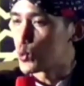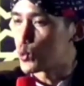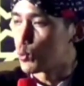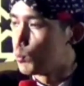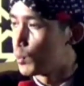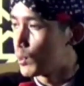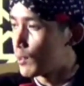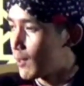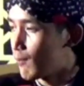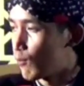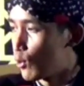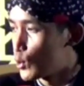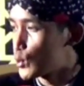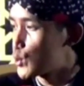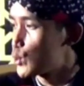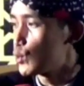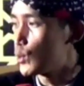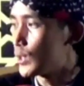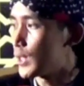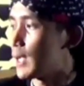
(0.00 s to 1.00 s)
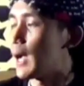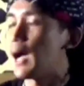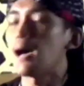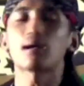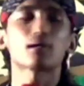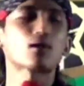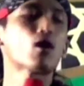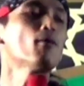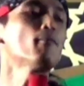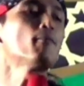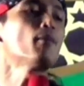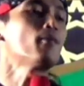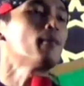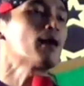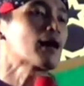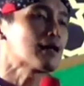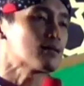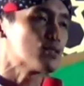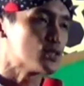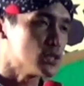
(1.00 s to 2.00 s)
sumbere wong suki napa
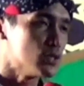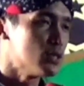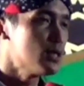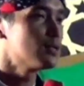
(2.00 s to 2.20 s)
Pak Kaji?